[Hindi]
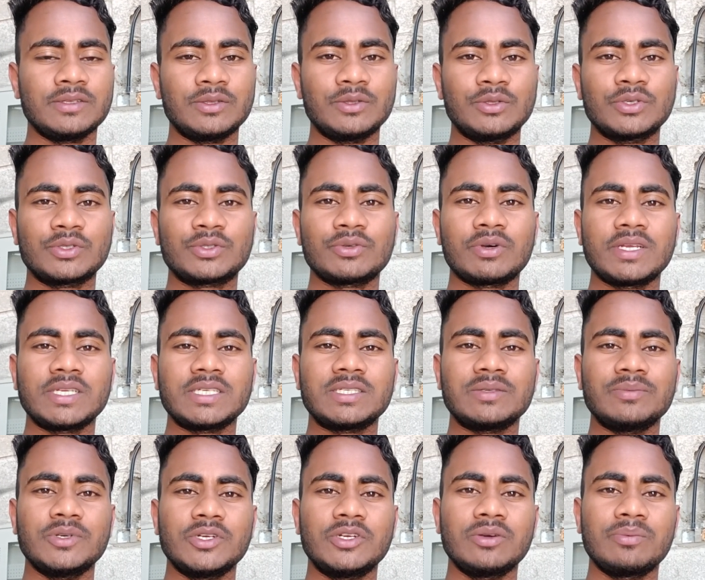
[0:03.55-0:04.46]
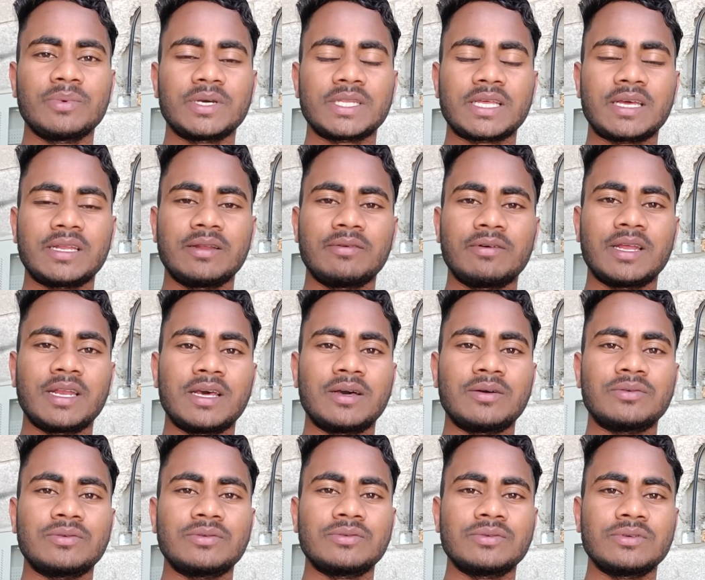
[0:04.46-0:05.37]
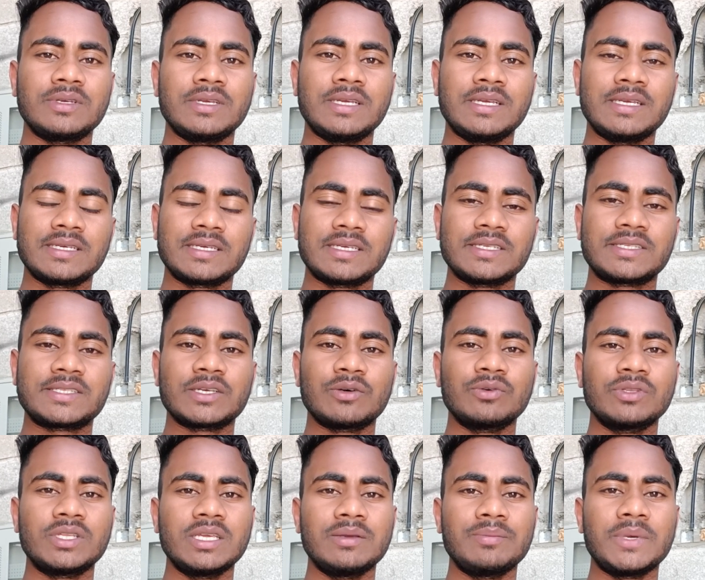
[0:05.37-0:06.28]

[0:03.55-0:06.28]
दोस्तों आज इस वीडियो में बताने वाला हूँ कि सऊदी